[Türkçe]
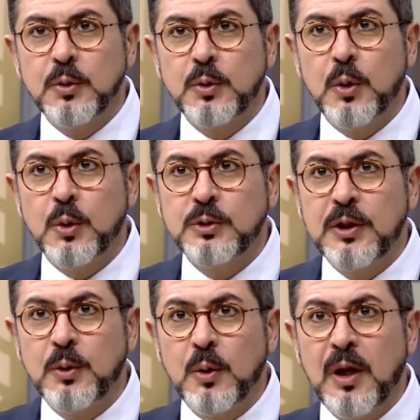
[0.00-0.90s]
gözde
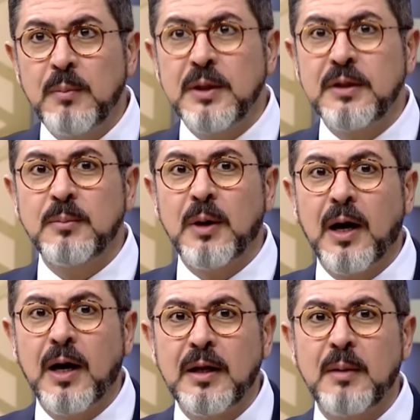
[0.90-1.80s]
göremediğim
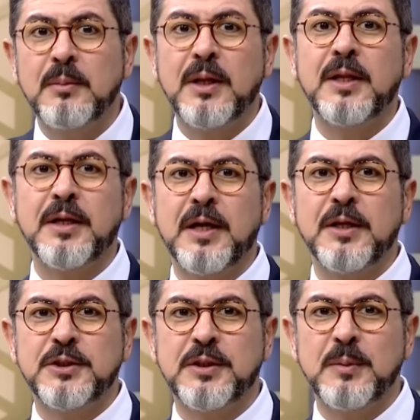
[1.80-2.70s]
alemlere de
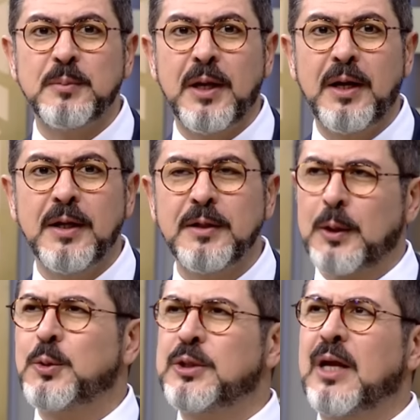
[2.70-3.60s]
geçtiğimde ne
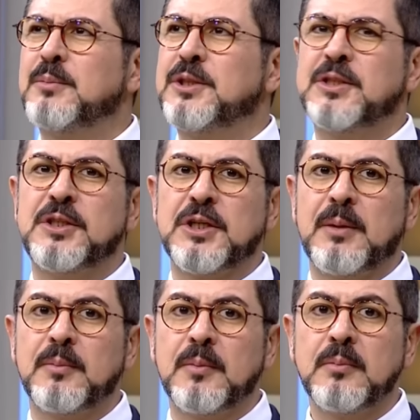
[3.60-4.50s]
güzelmiş diyeceğim.
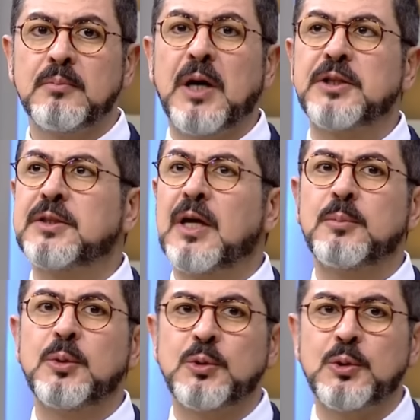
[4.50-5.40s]
Baştan
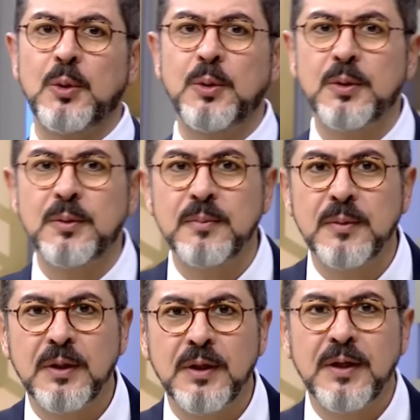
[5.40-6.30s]
bunu söylüyorum.
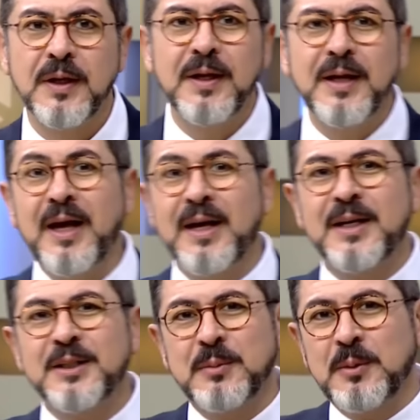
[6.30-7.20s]
Heh,
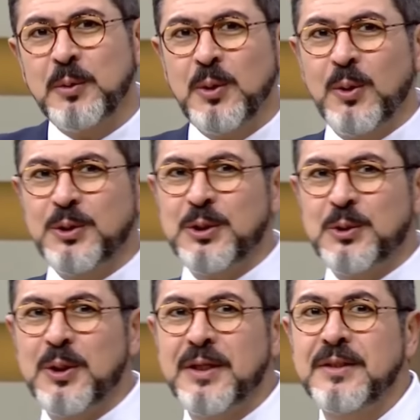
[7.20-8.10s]
şimdi bunu hoca
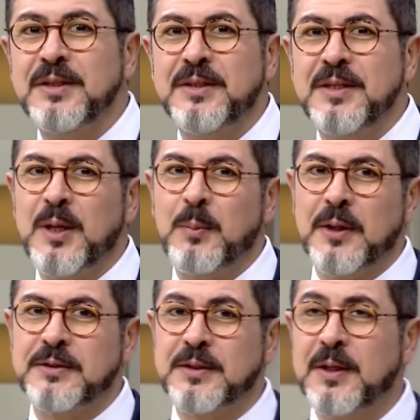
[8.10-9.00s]
söylediğinde
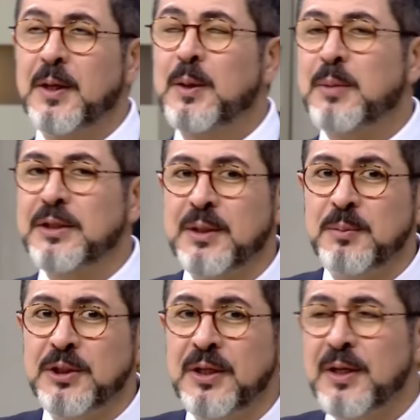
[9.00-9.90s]
dinlemezsin. Başka bir
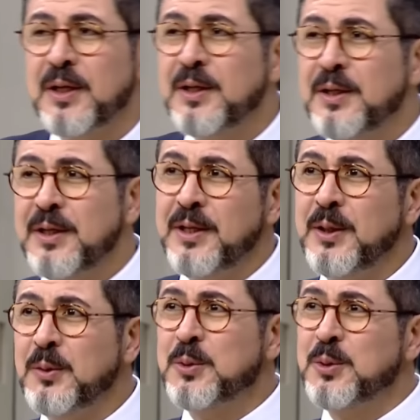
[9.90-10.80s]
şey.
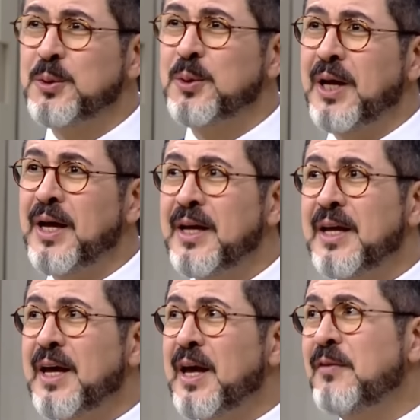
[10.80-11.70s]
İyi kurgula.
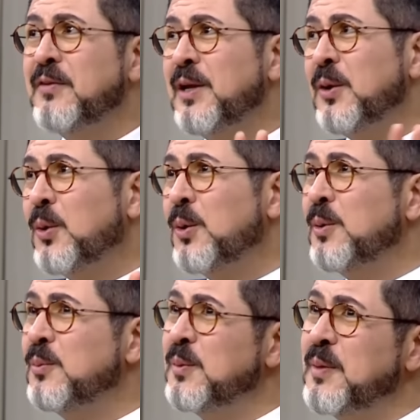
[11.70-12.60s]
Evrene
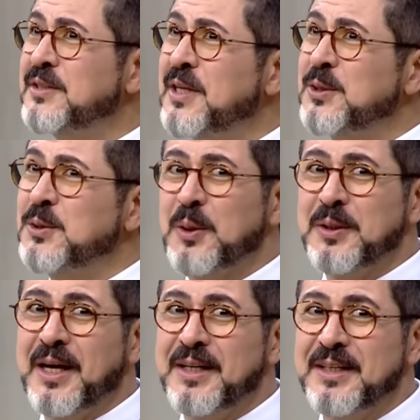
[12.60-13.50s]
olumlu mesaj gönder.